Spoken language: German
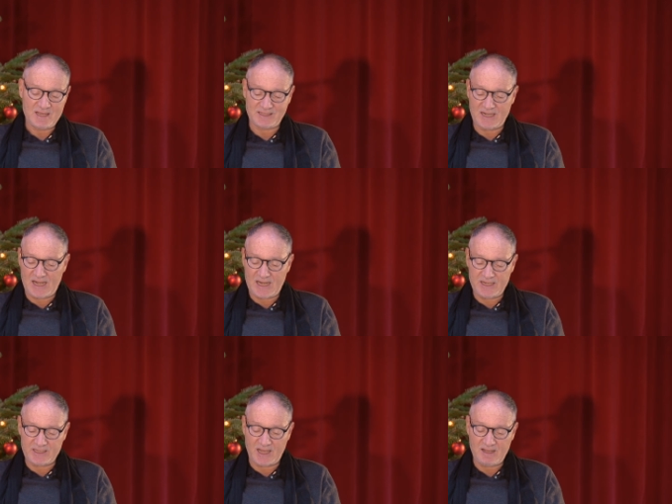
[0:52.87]
sein
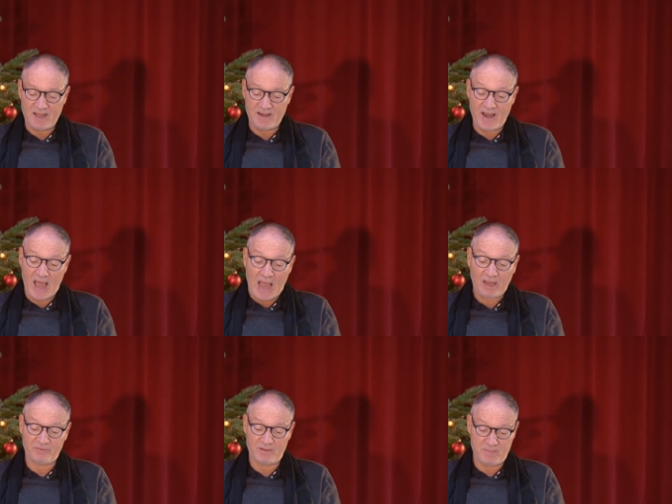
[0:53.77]
alleiniger
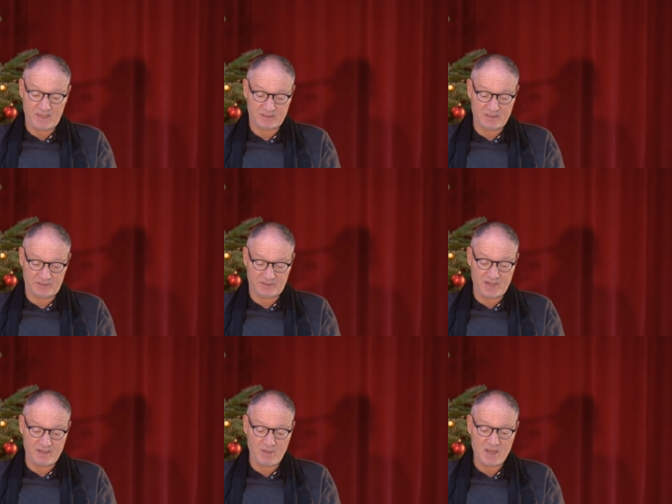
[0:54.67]

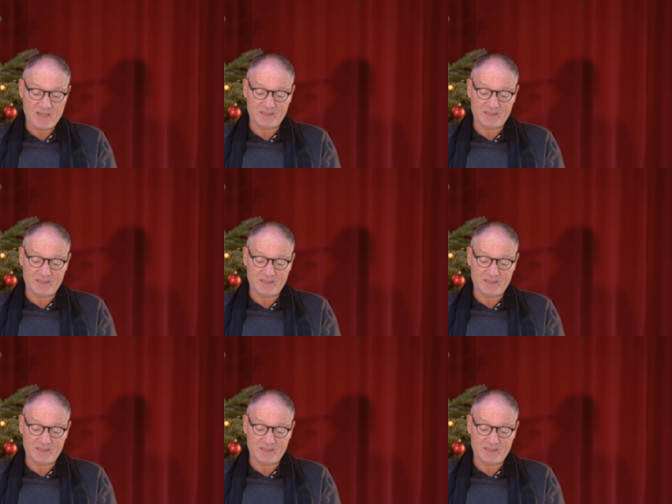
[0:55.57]
Nachvermächtnisnehmer,